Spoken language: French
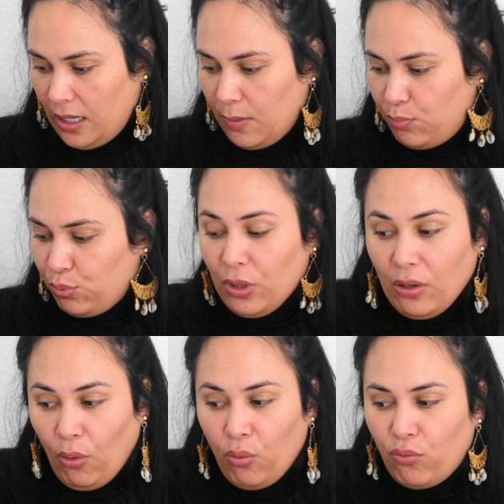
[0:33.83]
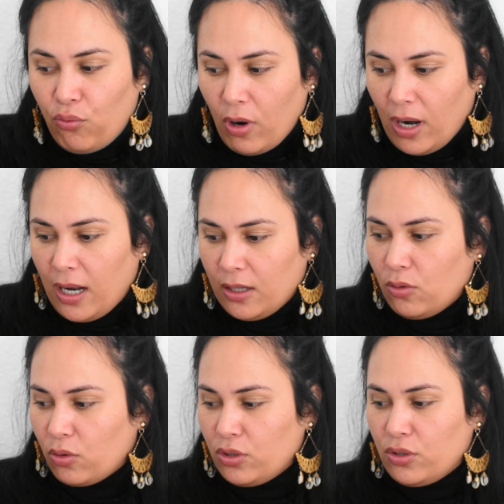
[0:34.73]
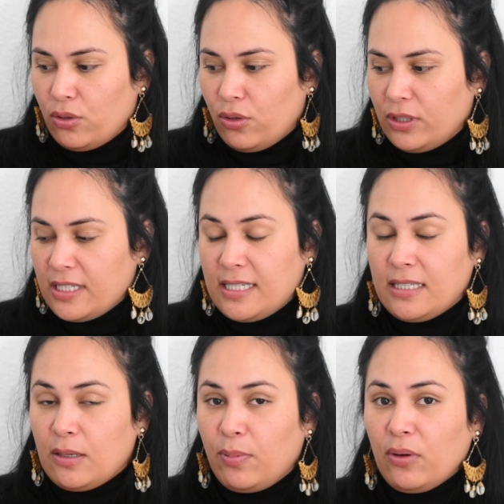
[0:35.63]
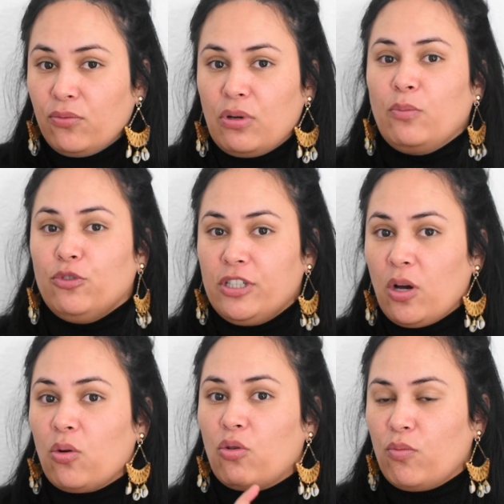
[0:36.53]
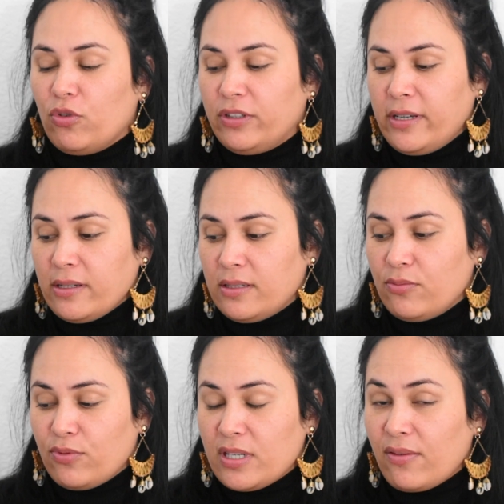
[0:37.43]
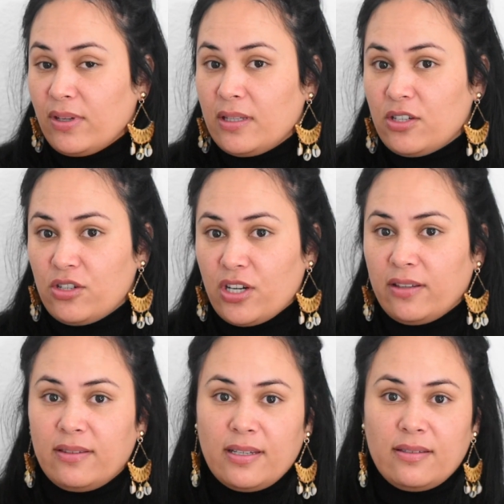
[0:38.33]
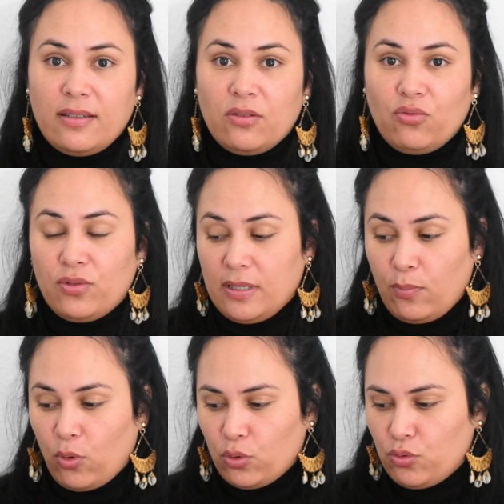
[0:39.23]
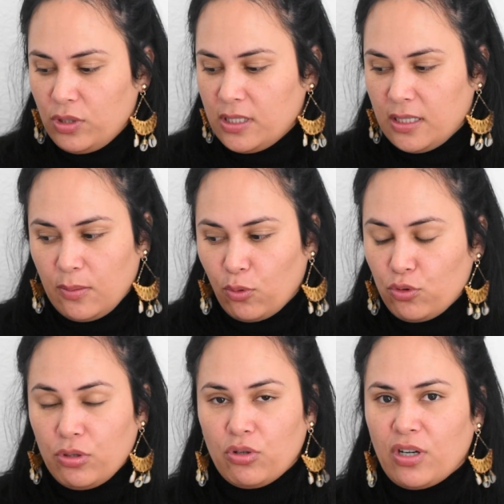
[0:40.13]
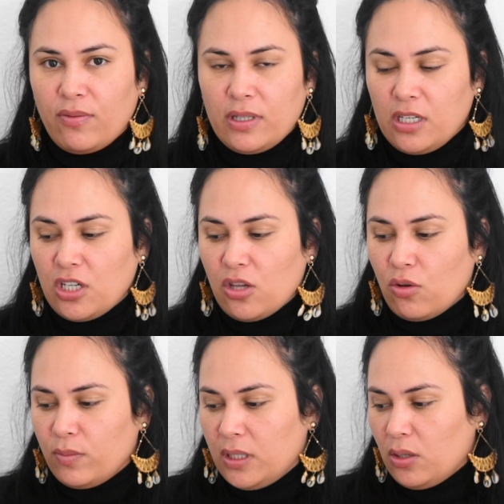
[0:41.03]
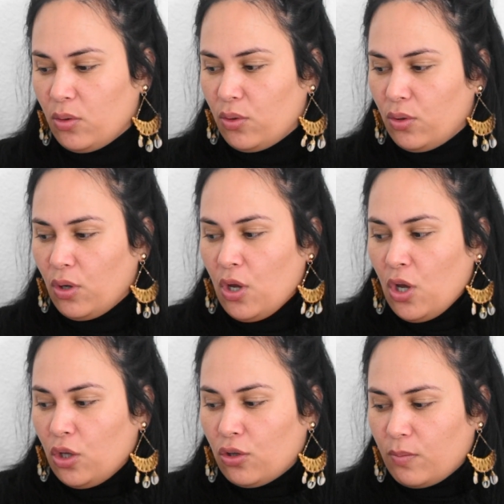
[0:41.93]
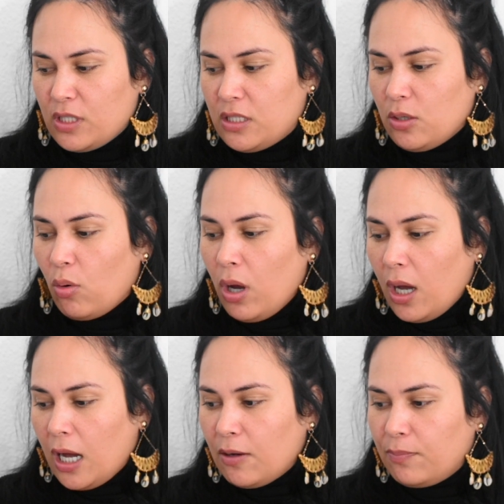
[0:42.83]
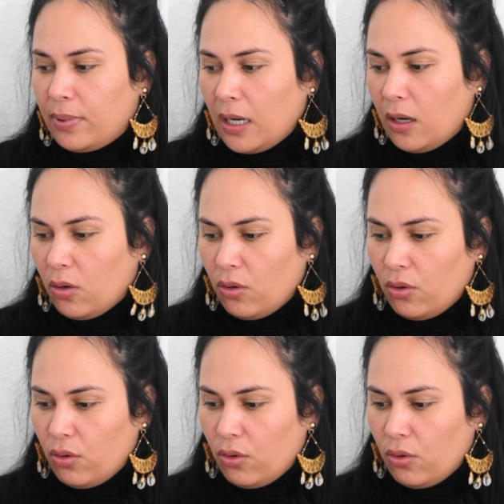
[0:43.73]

et puis euh, voilà, donc euh, n'hésitez pas vous à me dire en commentaire si vous avez déjà testé tous ces produits. C'est des produits que j'avais déjà dans mes, euh, dans mes tiroirs à part